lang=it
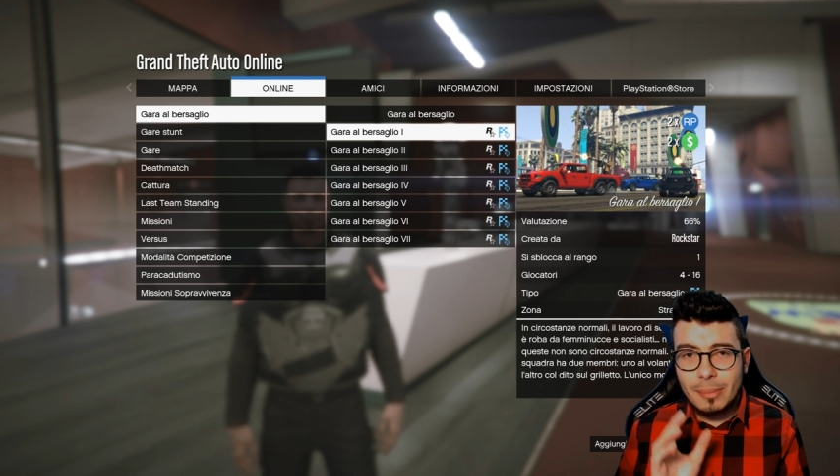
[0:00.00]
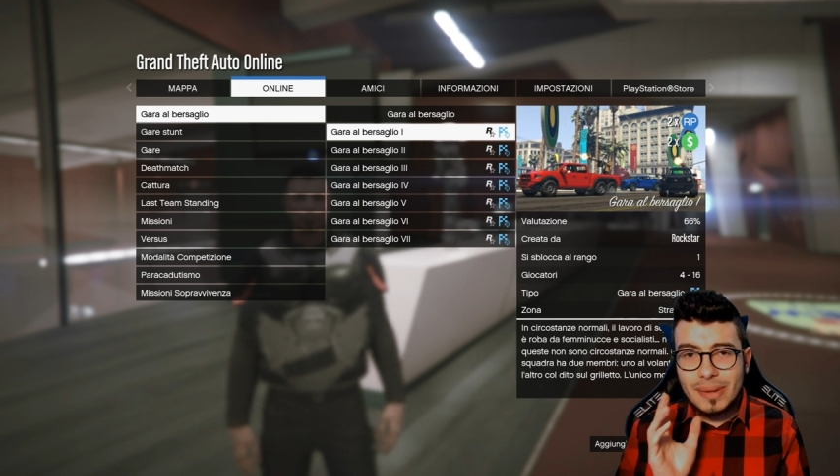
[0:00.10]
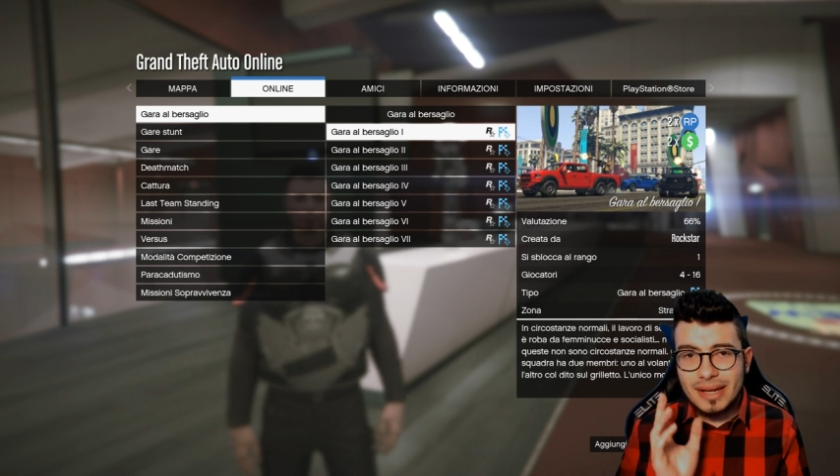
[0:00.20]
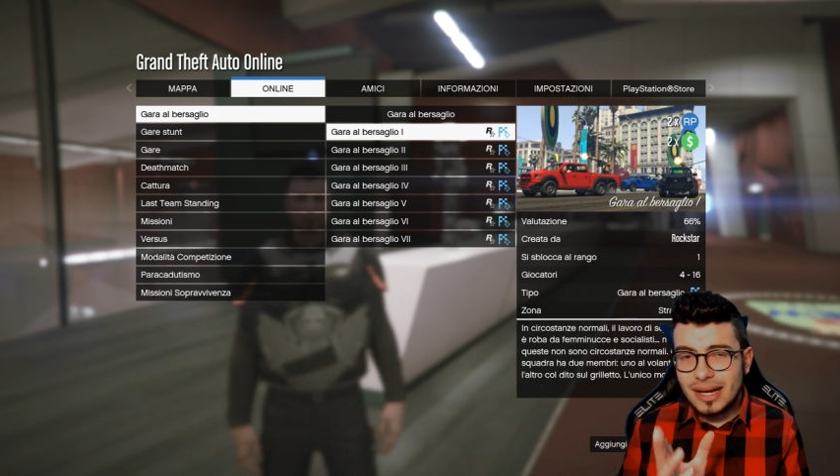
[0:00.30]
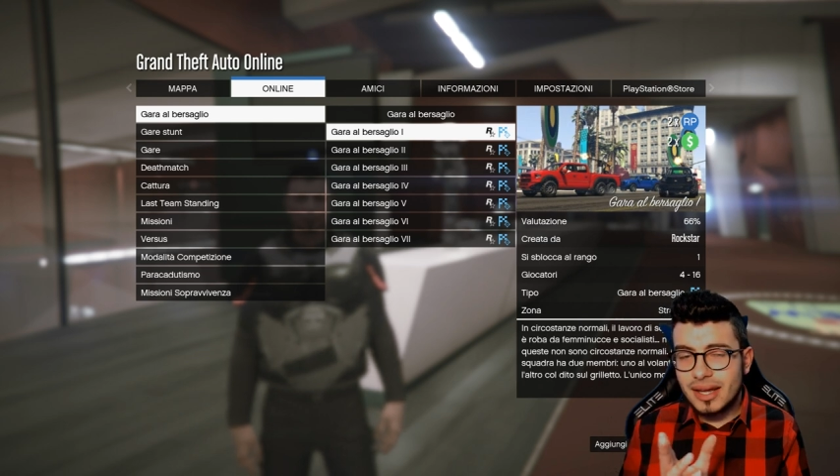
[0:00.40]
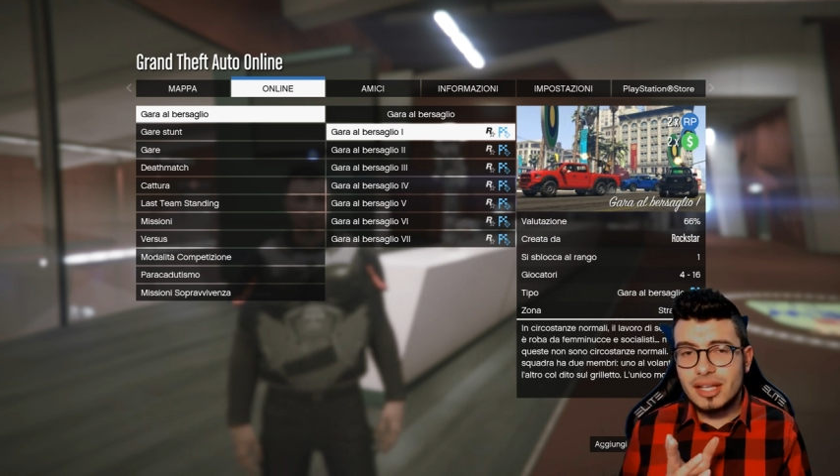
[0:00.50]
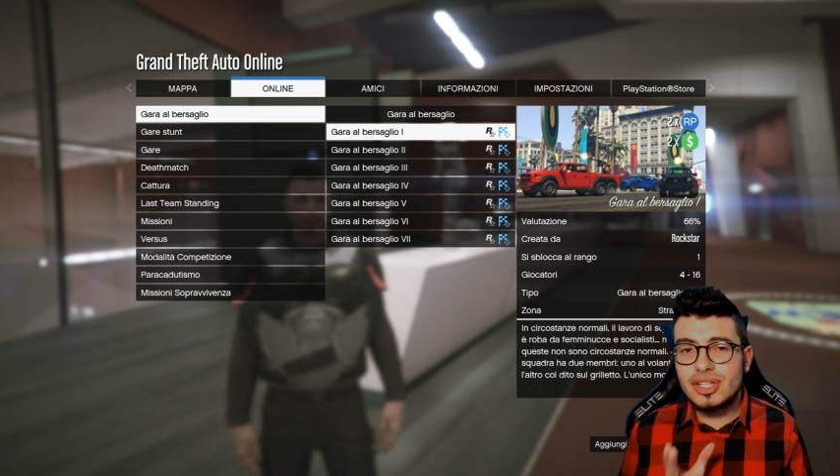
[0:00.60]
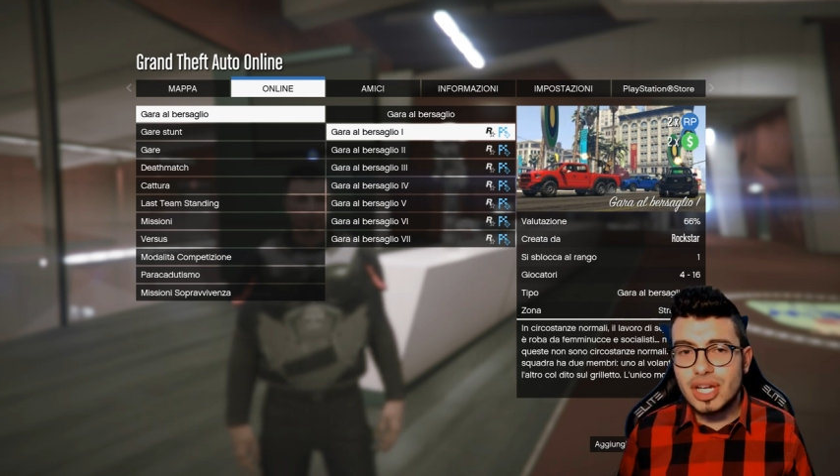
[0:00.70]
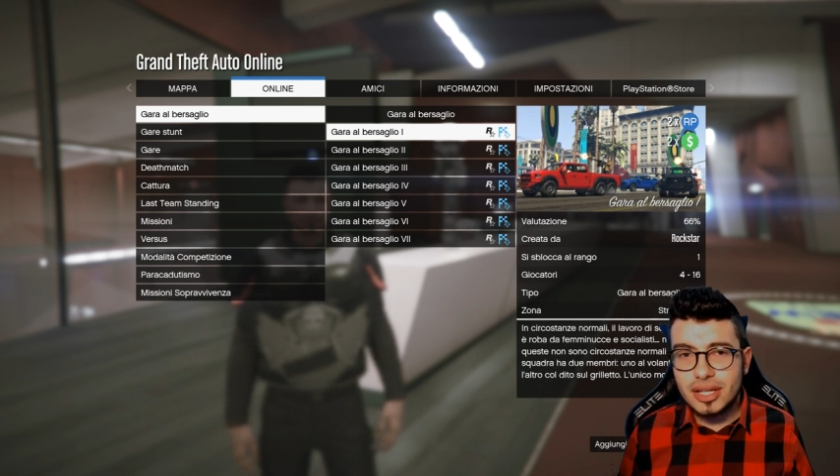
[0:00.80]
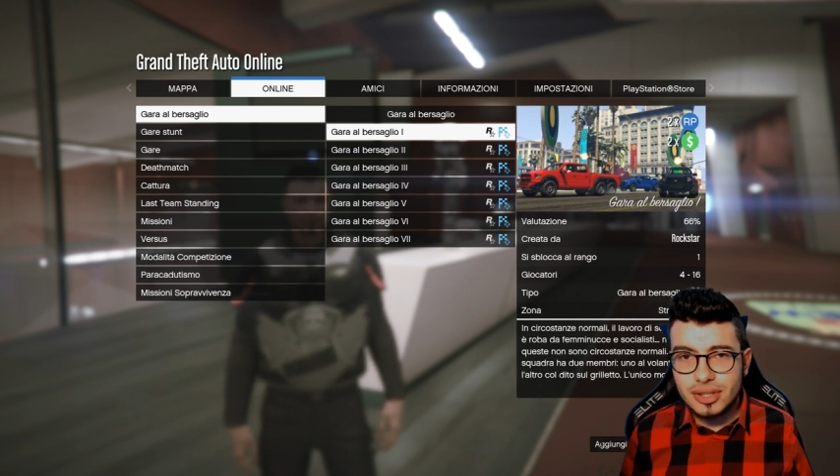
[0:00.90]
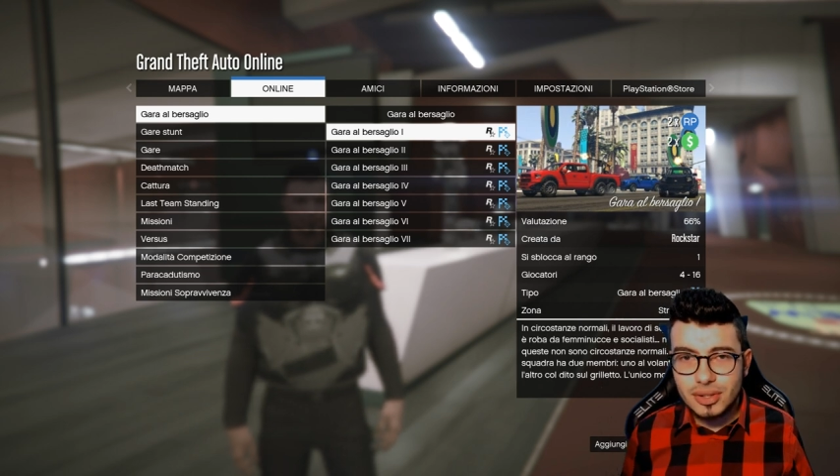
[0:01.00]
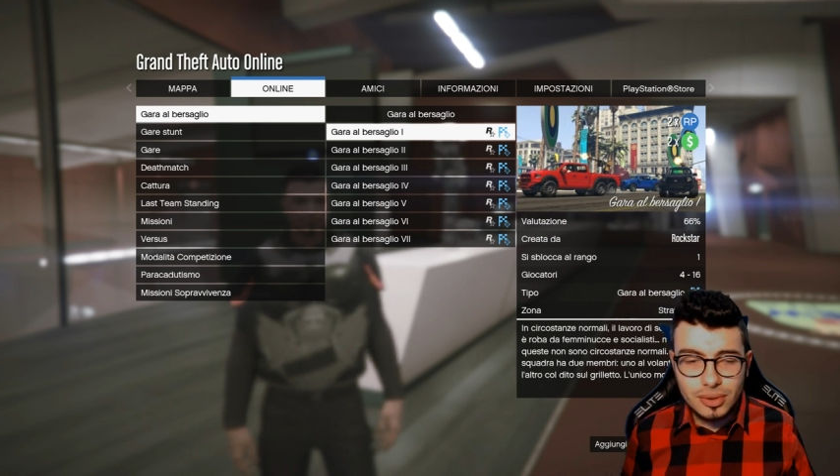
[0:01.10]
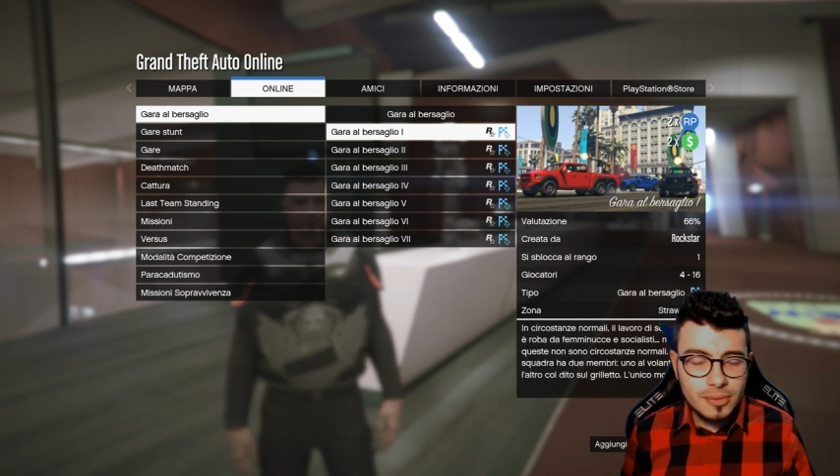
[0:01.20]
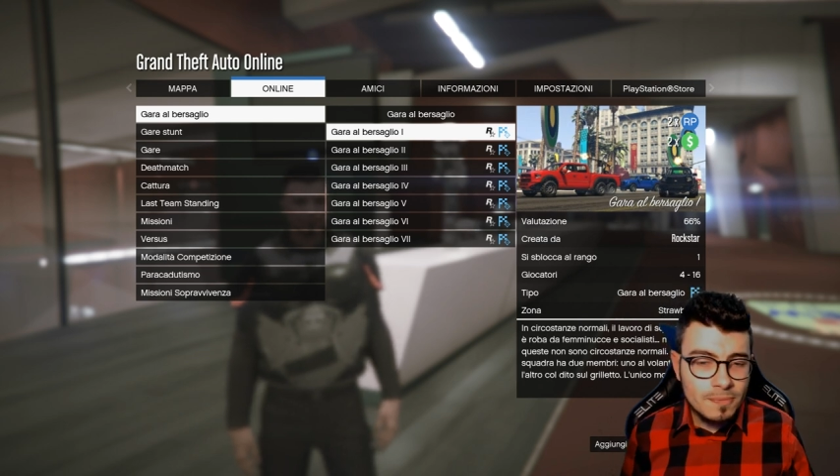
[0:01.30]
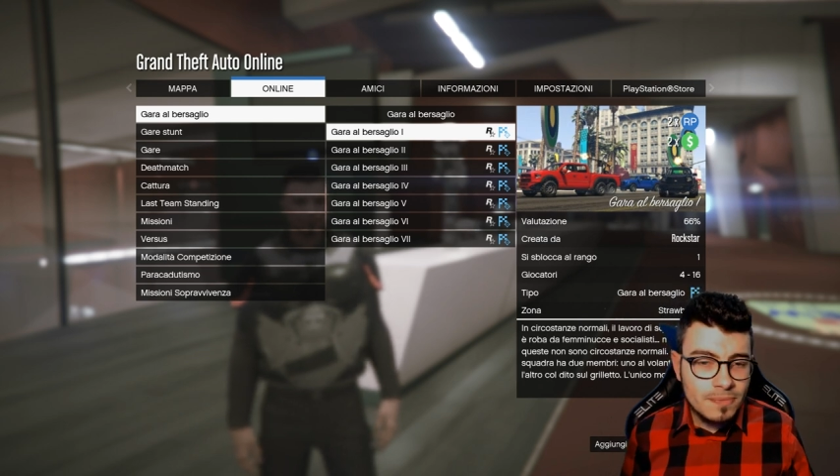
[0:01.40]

beccare il centro,